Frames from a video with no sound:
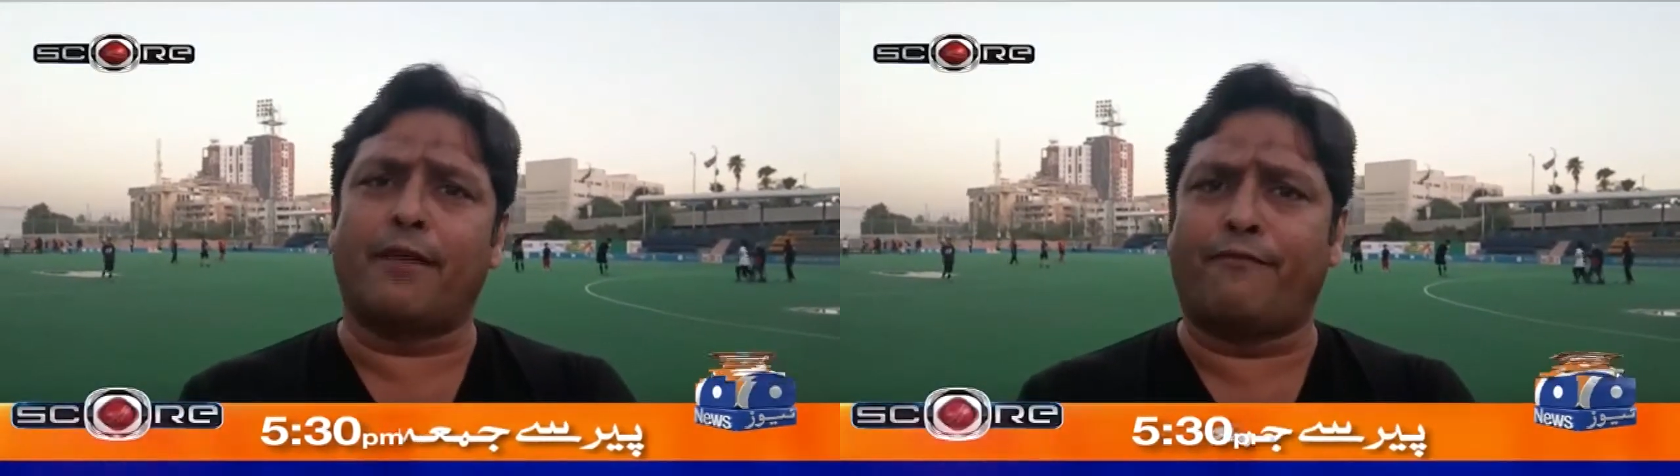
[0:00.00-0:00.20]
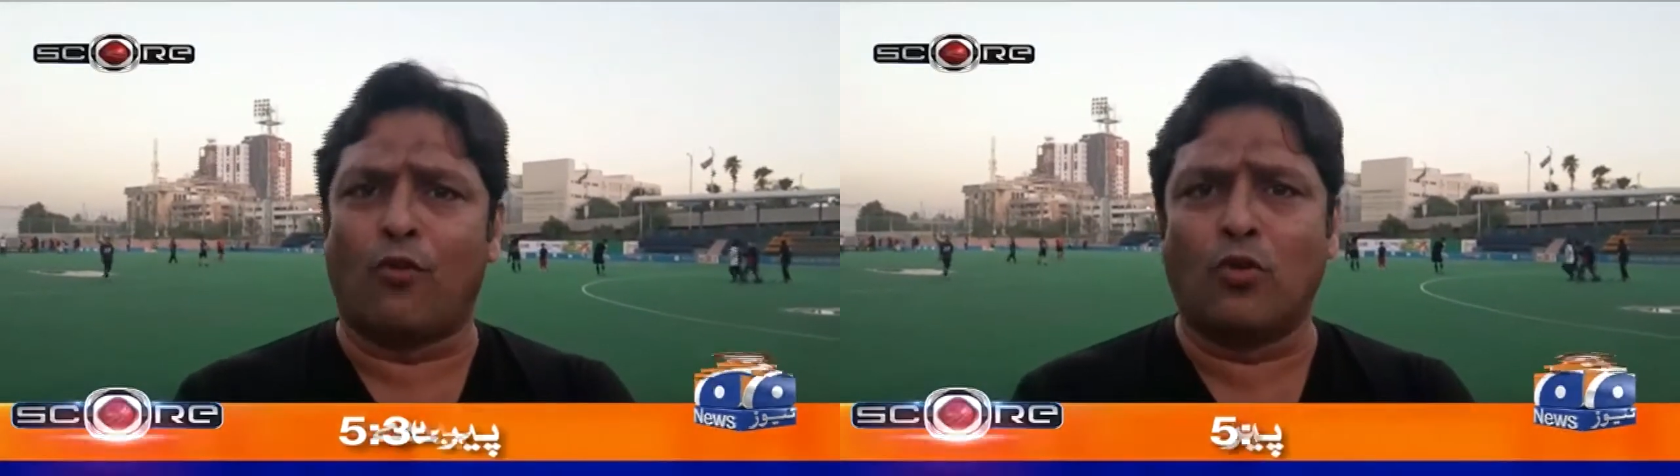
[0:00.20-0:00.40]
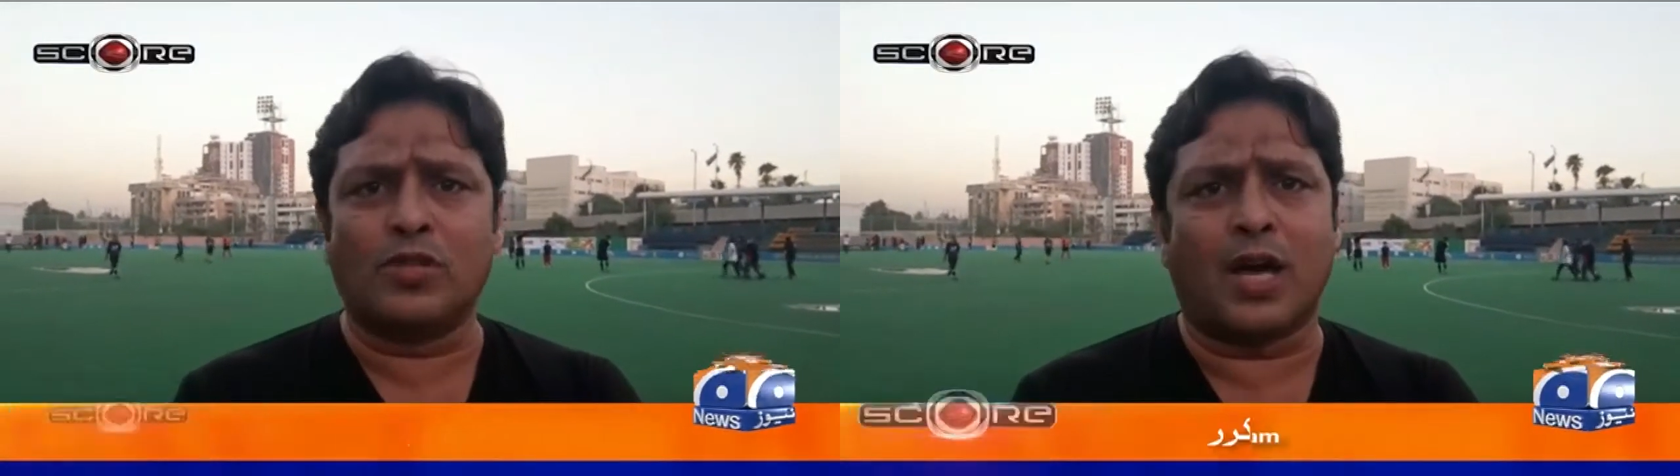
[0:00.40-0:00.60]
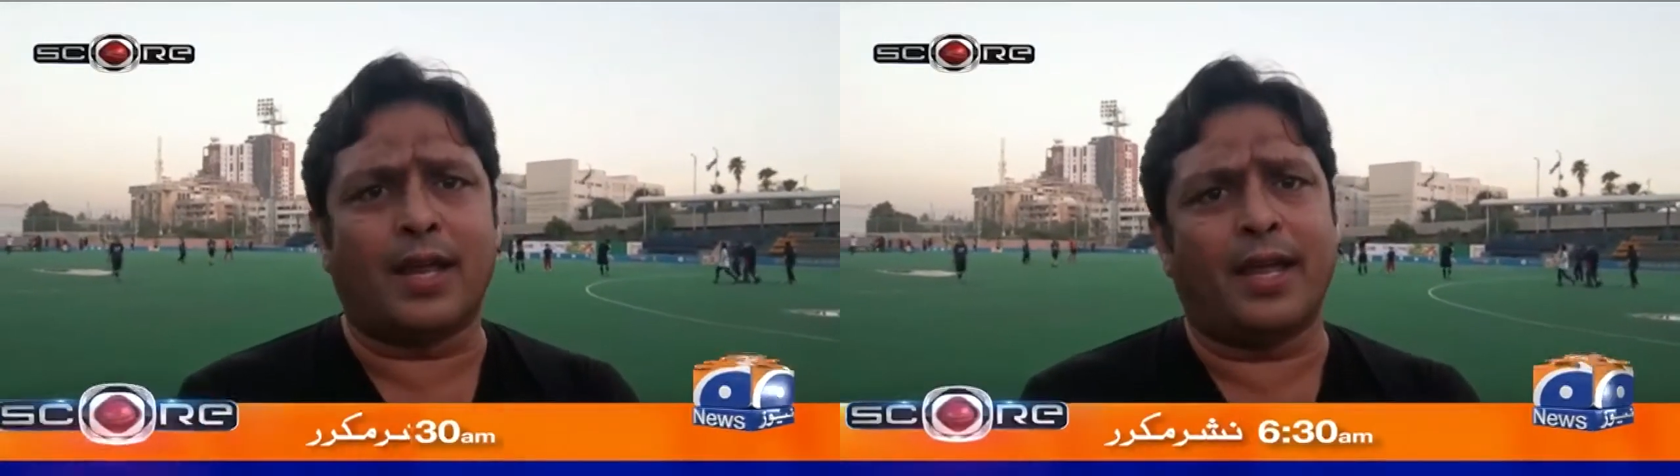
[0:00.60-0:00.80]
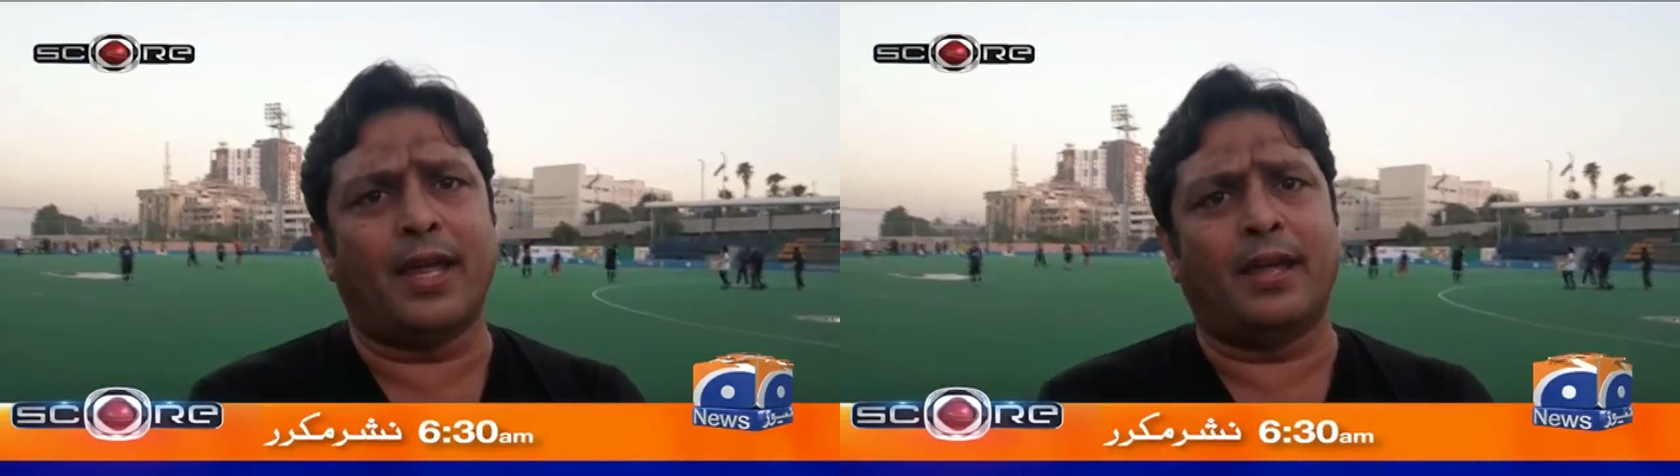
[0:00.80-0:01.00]
के फोन आ
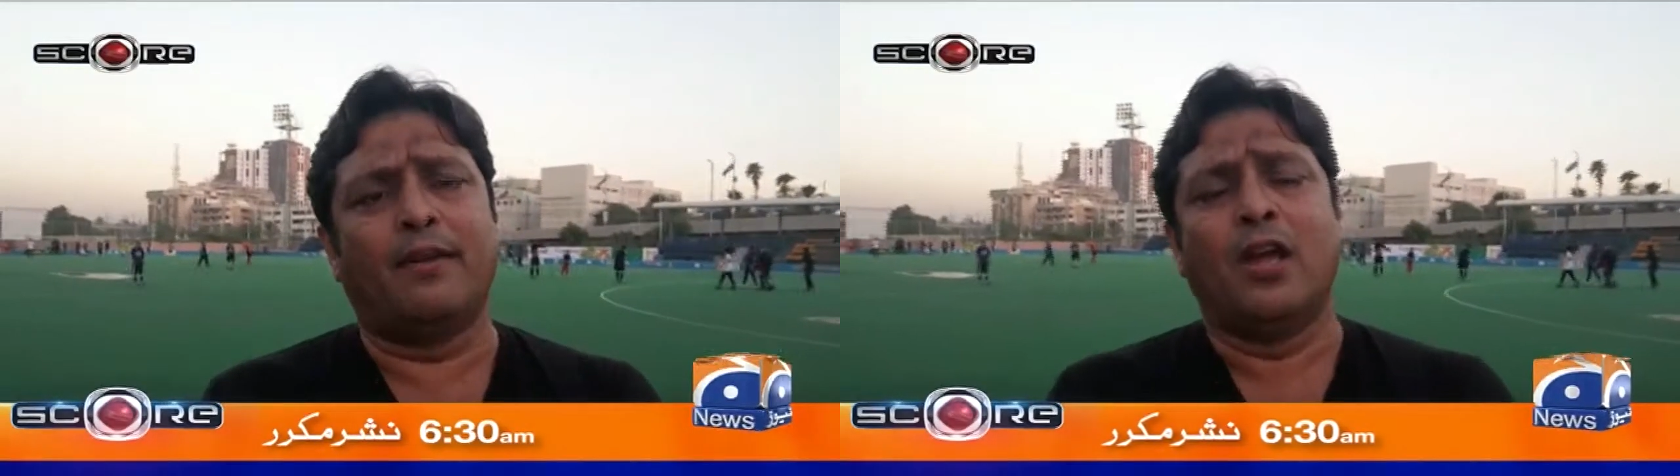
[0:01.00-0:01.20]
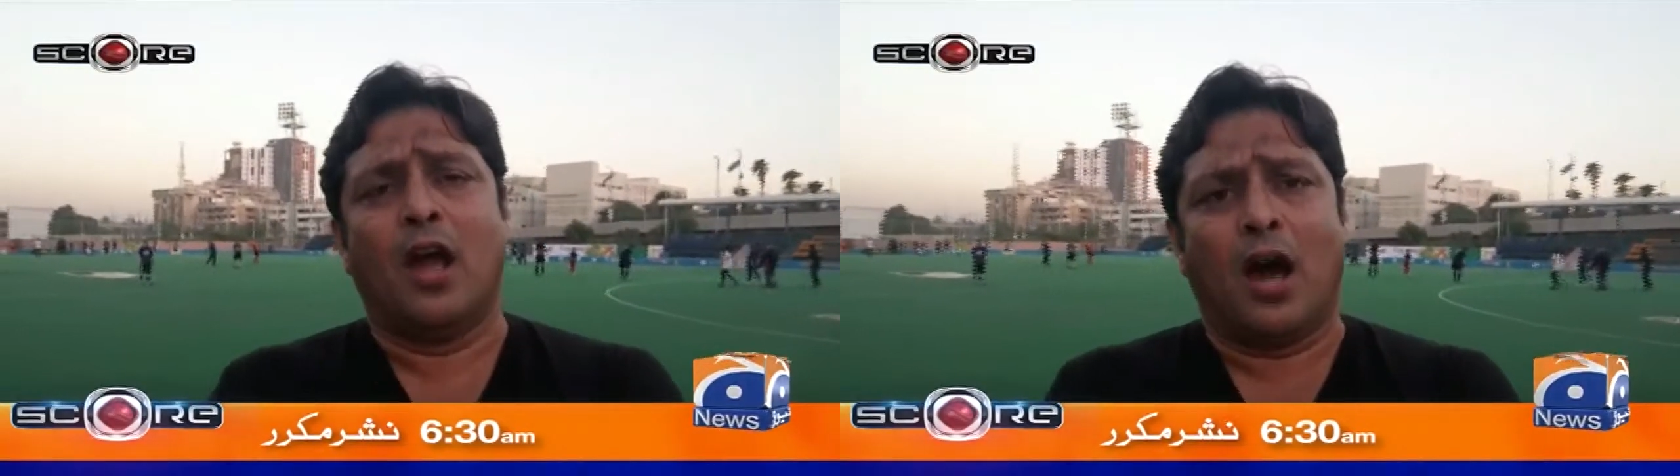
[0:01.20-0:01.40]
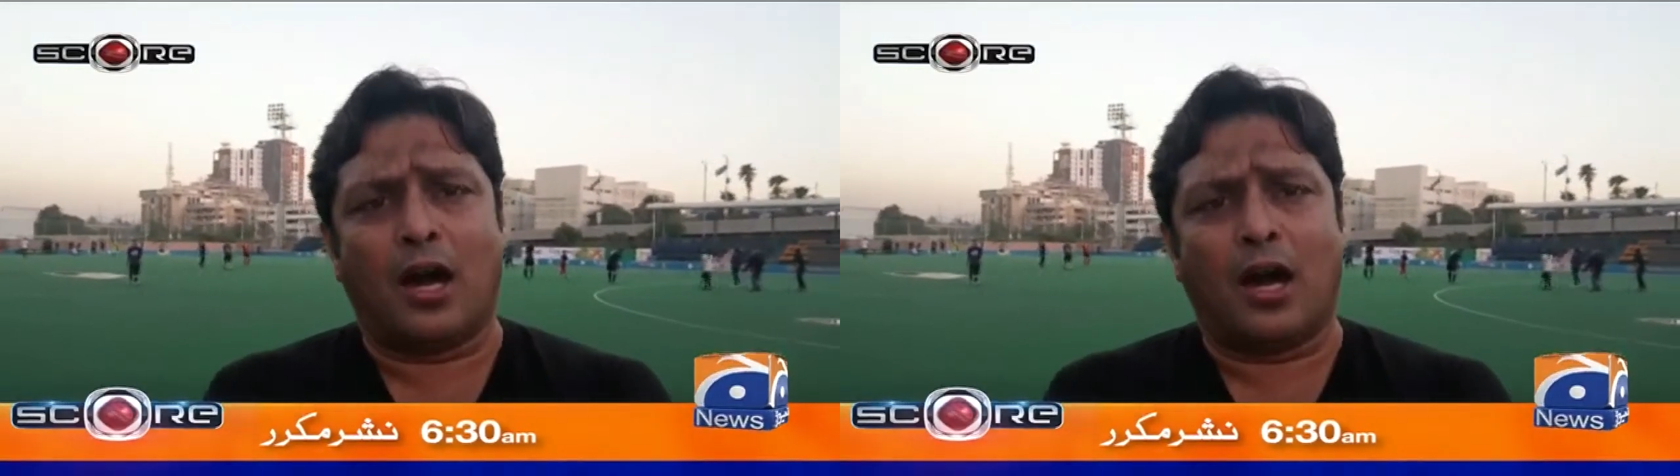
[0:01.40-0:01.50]
रहे हैं